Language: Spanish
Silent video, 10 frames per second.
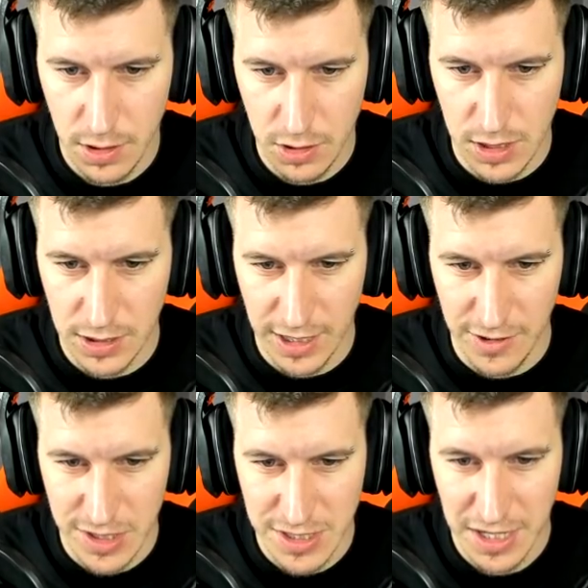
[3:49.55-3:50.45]

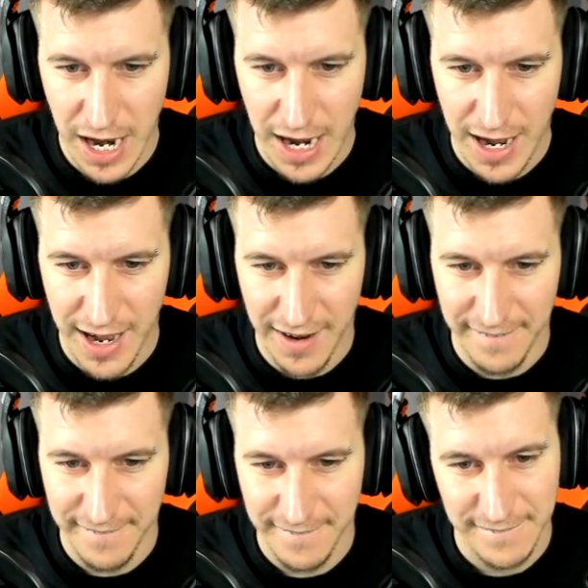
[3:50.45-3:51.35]
132 ah,
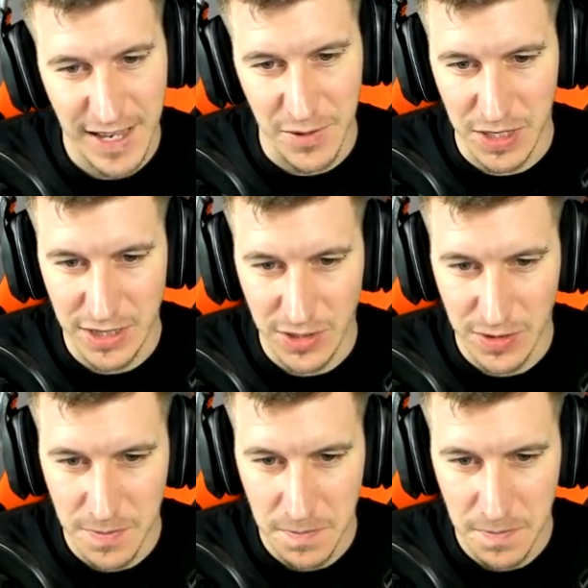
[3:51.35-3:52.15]
Qué bonito